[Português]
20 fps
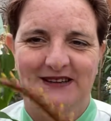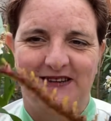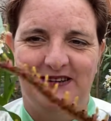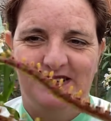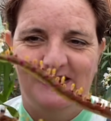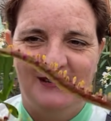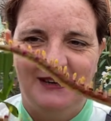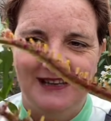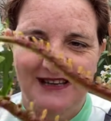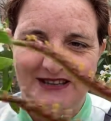
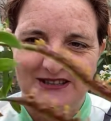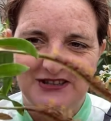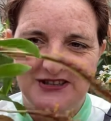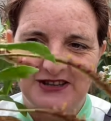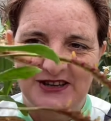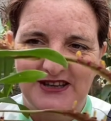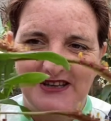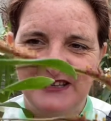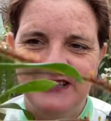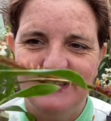Olha
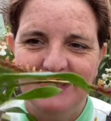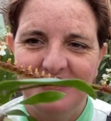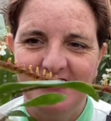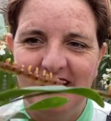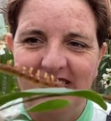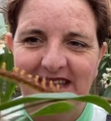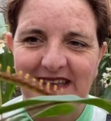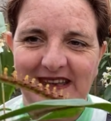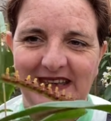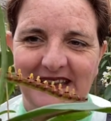só isso
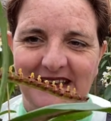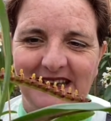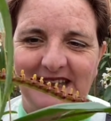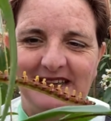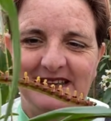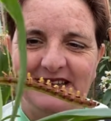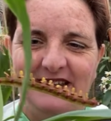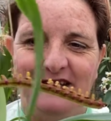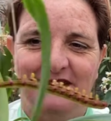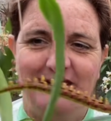daqui,
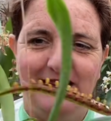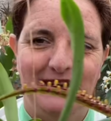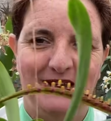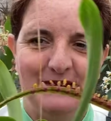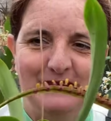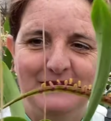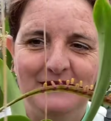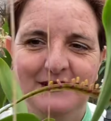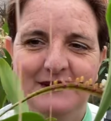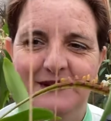tá vendo?
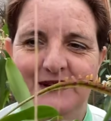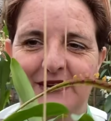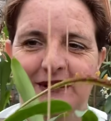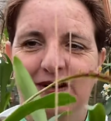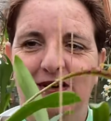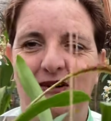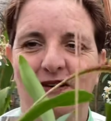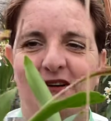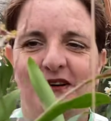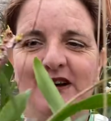
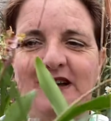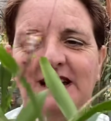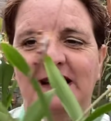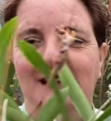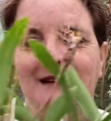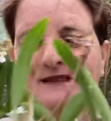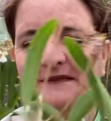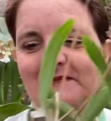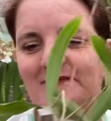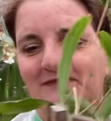Olha,
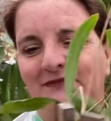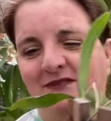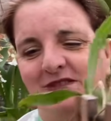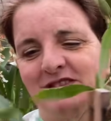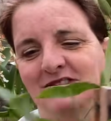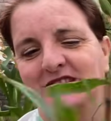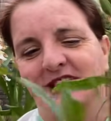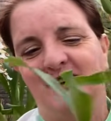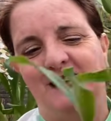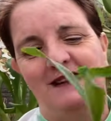
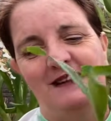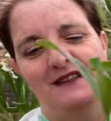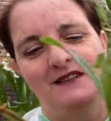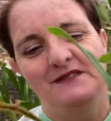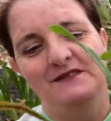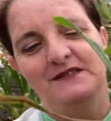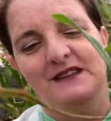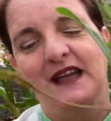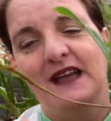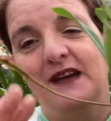gente,
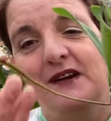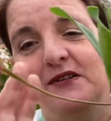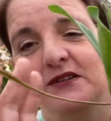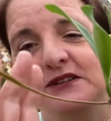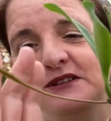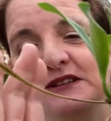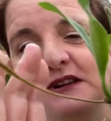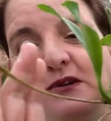não tem onde